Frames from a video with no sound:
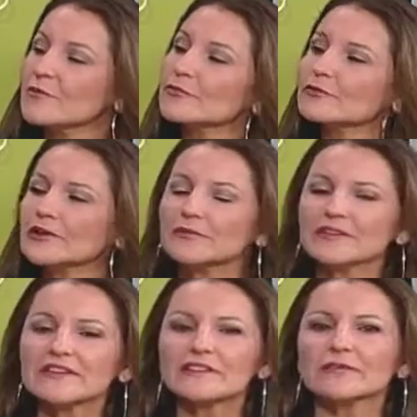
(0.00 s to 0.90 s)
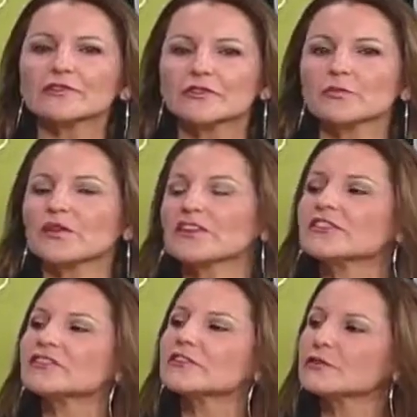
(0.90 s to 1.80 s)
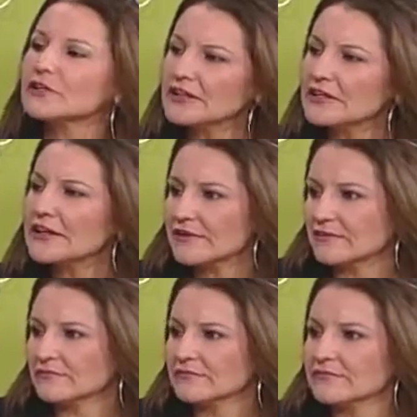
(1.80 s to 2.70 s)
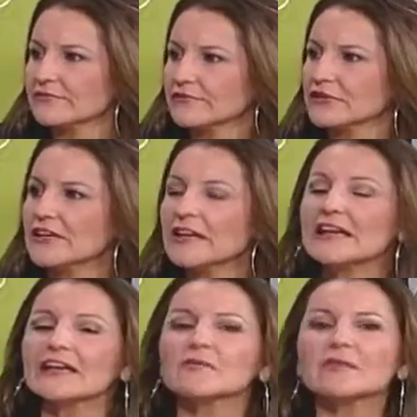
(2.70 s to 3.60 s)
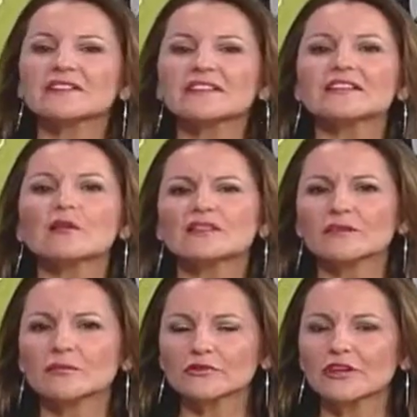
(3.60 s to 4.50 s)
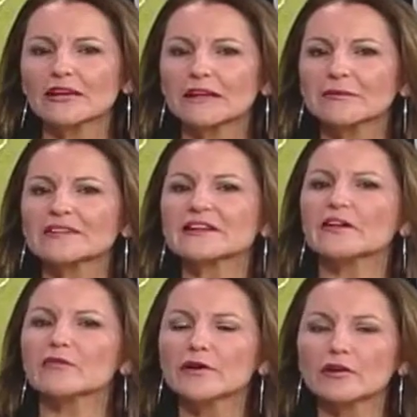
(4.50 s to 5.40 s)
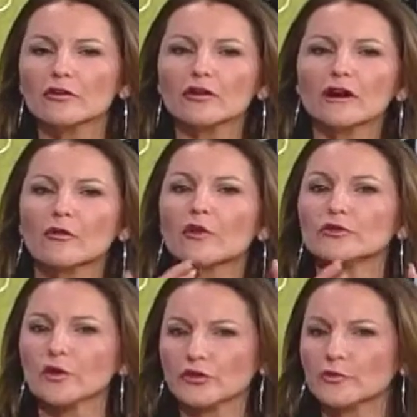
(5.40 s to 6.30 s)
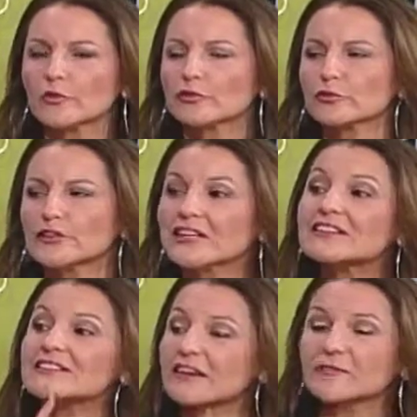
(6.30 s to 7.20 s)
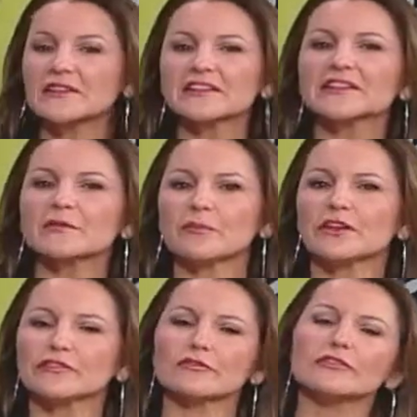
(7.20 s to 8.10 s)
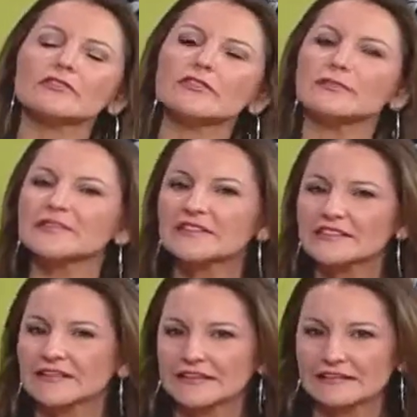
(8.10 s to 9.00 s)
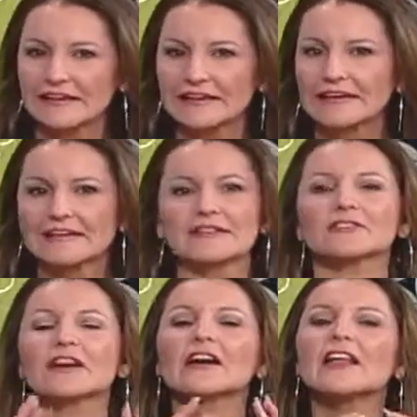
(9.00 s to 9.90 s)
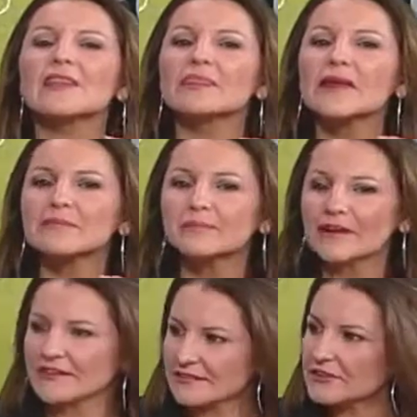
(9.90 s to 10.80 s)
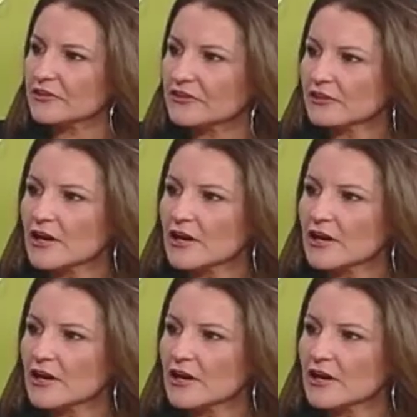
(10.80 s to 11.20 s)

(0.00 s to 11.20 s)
pues realmente estamos desperdiciando el dinero. ¿Qué pasa si lo hacemos al revés? A lo mejor cuando hay oportunidades realmente de precio, no esos de meses sin interés, o sea, de precio,